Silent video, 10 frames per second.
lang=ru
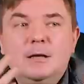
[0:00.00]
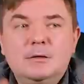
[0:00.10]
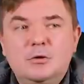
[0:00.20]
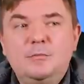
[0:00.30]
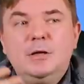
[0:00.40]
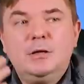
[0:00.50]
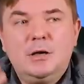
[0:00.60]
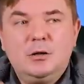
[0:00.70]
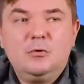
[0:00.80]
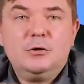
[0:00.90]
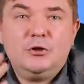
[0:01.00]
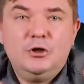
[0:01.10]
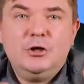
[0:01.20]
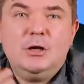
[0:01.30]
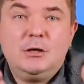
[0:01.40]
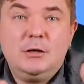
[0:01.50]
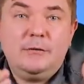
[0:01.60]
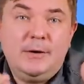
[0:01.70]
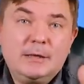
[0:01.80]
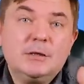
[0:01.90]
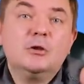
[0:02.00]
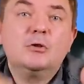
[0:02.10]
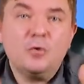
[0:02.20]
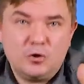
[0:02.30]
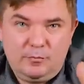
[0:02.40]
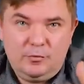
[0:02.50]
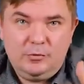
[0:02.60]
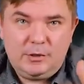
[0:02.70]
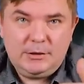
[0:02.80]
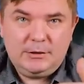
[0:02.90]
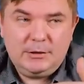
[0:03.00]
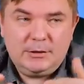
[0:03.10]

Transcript: инструменты, которые защищают от инфляции, тоже будут расти в